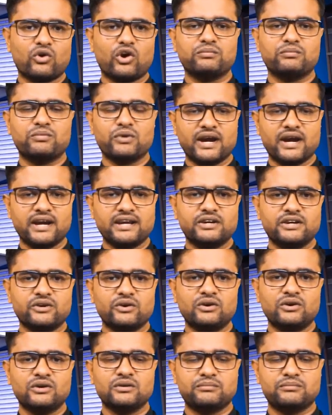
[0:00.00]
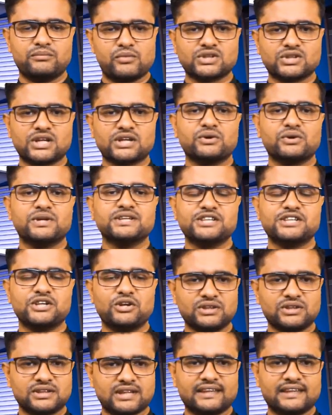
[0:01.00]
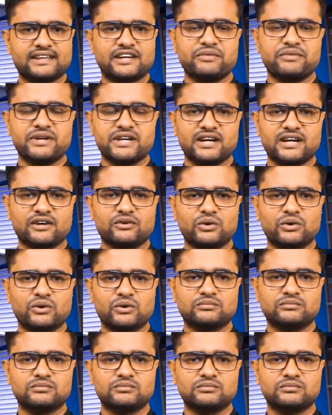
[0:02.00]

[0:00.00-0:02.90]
কল্পকাহিনীও প্রচার করেছিল তাদের মিডিয়াগুলো